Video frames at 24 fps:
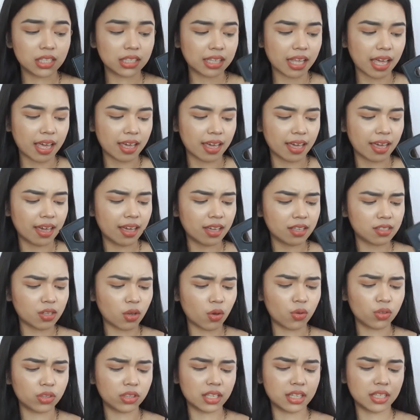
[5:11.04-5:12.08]
sa tahi, sa
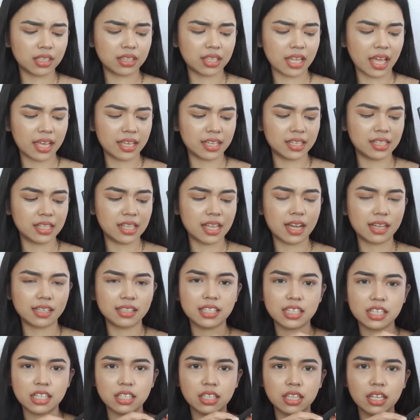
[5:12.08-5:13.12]
konting tahi lang
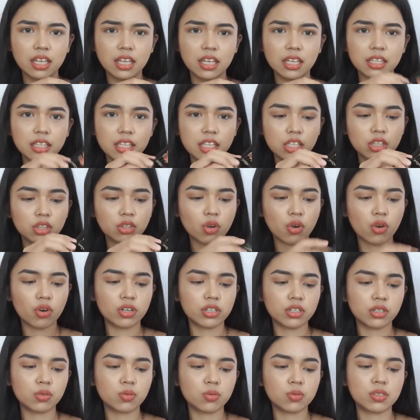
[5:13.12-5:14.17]
di, dito
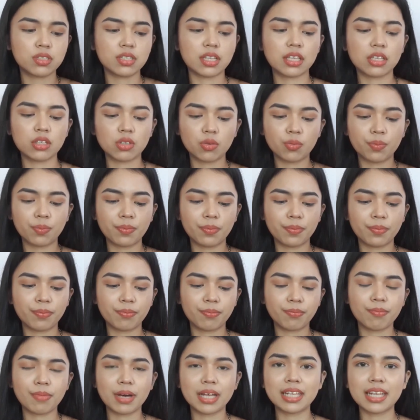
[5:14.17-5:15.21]
or kung saan nyo
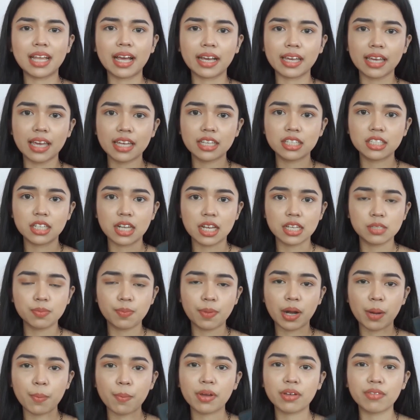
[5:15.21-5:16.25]
balaki adjust
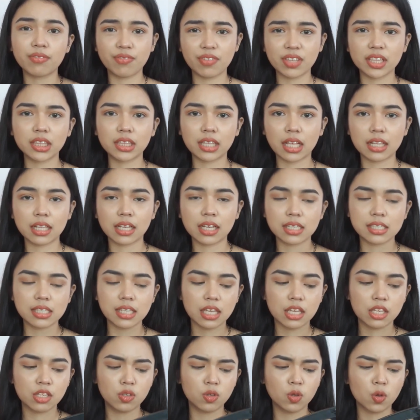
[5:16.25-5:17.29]
para mag-fit talaga sa
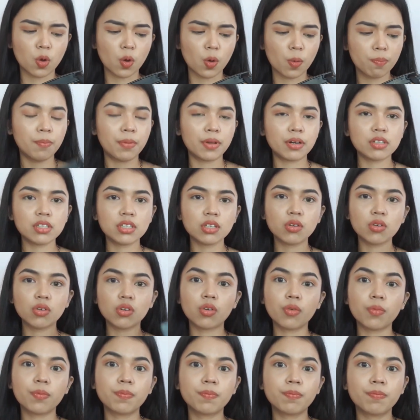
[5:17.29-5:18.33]
inyo. Pero
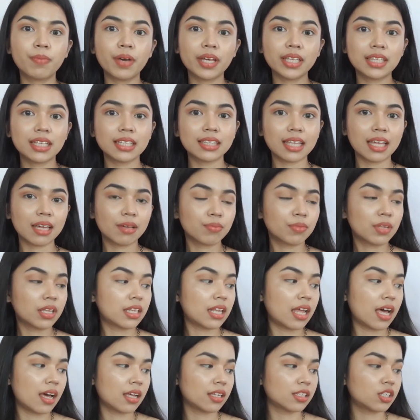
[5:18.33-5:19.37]
siguro, by the time na
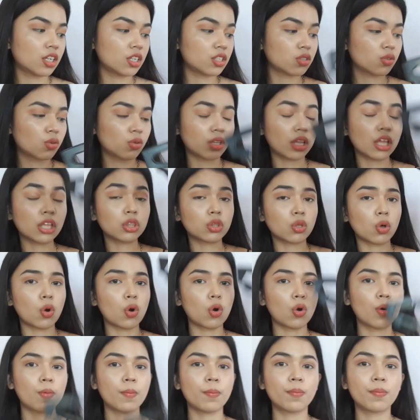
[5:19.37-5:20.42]
na-adjust ko na
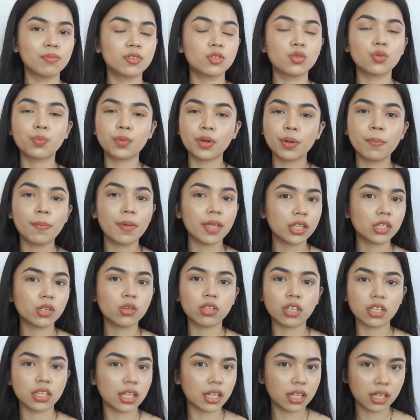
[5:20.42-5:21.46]
to, super bet
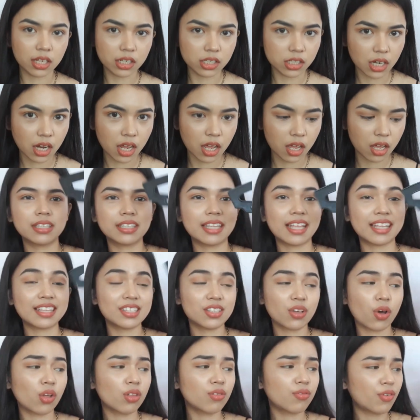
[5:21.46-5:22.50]
ko na talaga siya.
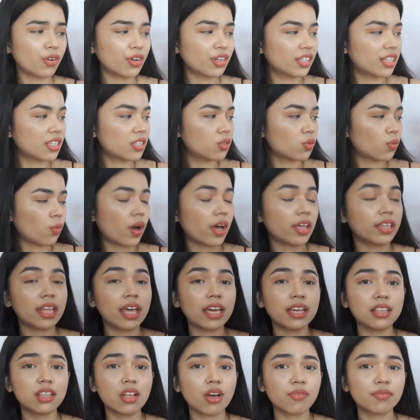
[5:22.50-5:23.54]
That's all for this one.
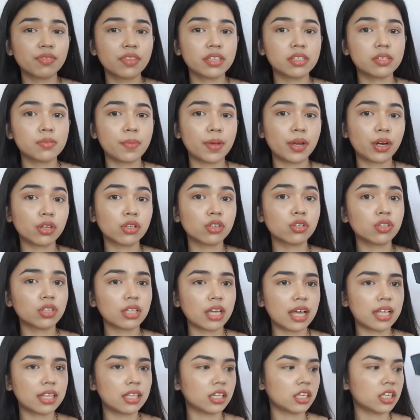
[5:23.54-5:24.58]
I love this, pero yun
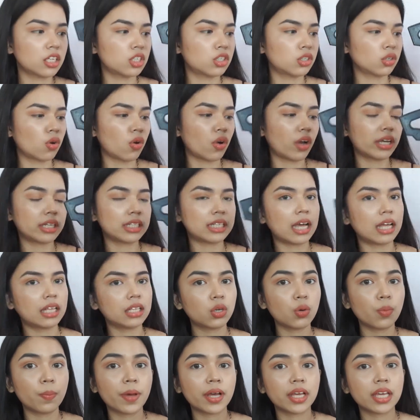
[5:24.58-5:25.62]
nga lang issue ko.
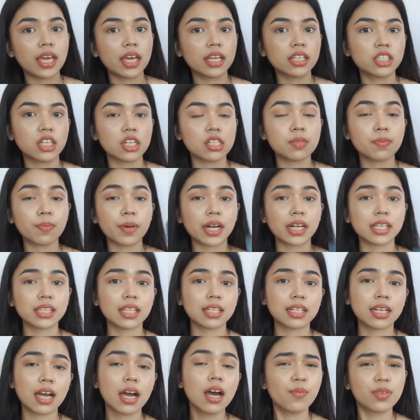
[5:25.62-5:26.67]
Kailangan ko pang i-adjust para
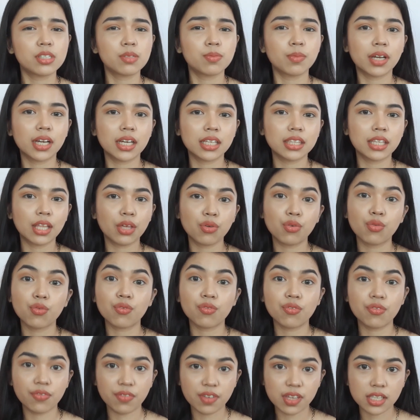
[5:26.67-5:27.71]
talaga mas maganda
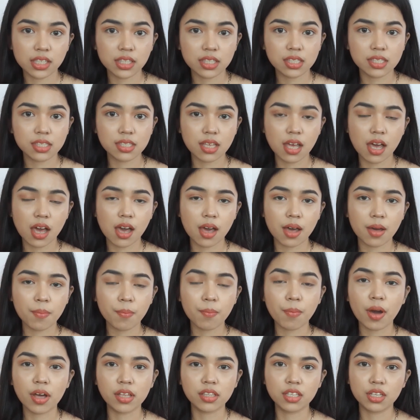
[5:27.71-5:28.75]
yung fit sa
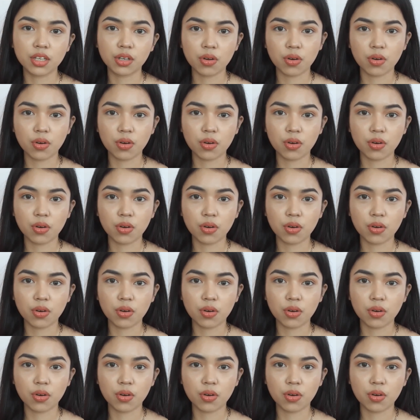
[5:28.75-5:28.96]
body